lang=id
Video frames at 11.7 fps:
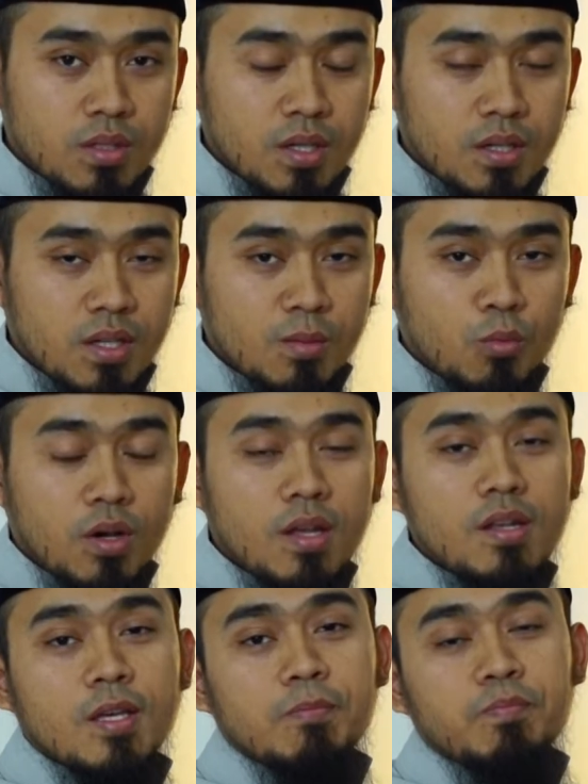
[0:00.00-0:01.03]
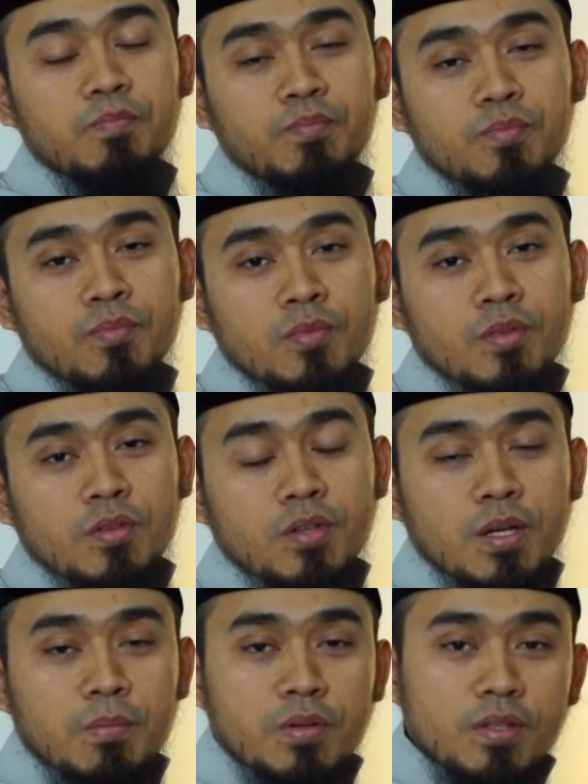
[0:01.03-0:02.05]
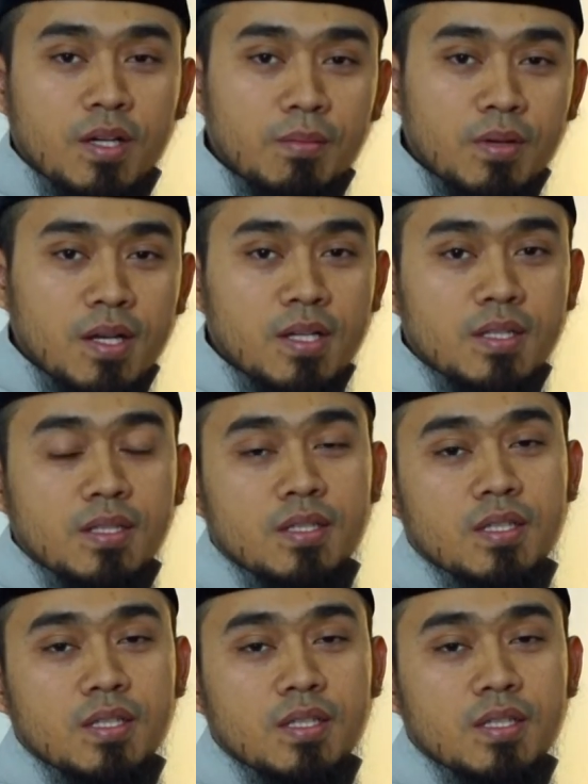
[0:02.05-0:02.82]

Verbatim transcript: Ya dan muallim yang pertama